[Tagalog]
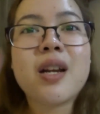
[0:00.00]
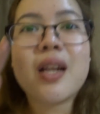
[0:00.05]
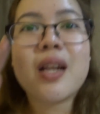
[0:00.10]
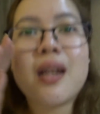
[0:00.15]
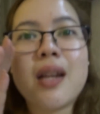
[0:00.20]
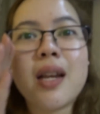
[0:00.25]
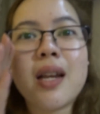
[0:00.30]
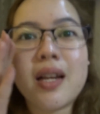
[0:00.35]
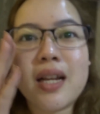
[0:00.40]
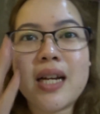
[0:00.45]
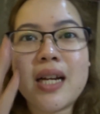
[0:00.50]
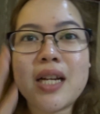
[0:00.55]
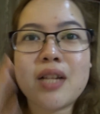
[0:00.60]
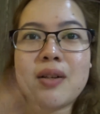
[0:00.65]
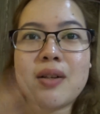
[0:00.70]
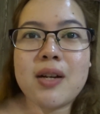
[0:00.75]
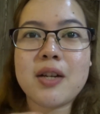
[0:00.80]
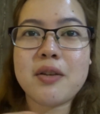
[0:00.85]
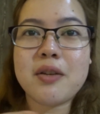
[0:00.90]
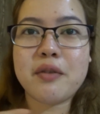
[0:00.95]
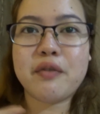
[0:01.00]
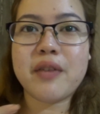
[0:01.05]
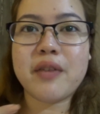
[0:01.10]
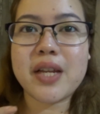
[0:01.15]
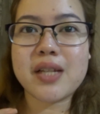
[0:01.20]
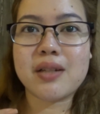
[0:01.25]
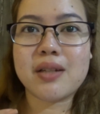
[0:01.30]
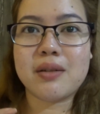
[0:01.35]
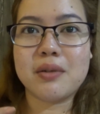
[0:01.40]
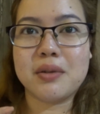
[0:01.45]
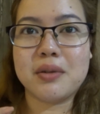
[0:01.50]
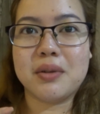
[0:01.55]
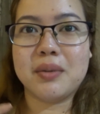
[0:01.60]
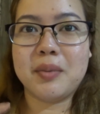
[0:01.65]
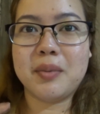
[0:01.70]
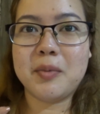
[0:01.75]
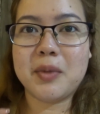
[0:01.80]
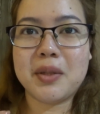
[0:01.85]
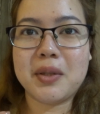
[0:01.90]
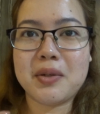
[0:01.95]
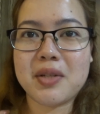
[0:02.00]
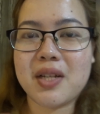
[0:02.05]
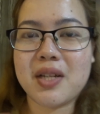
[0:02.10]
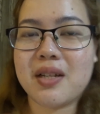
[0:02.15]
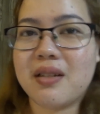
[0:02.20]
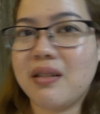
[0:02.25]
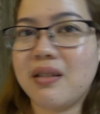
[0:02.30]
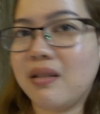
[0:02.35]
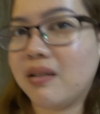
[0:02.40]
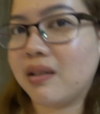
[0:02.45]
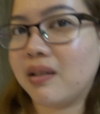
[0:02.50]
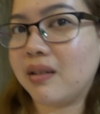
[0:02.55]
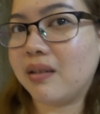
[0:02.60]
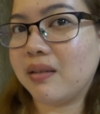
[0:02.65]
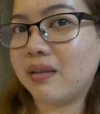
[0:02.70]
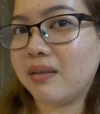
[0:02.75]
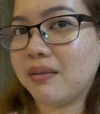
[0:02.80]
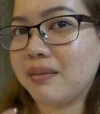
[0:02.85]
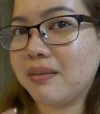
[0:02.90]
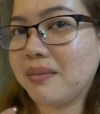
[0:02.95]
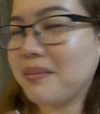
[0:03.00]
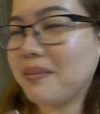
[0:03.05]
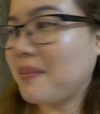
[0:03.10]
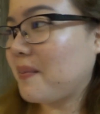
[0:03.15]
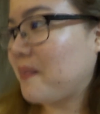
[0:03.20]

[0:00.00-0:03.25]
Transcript: ni, eh, ganito lang yung face ko. Pumunta ako sa SNR.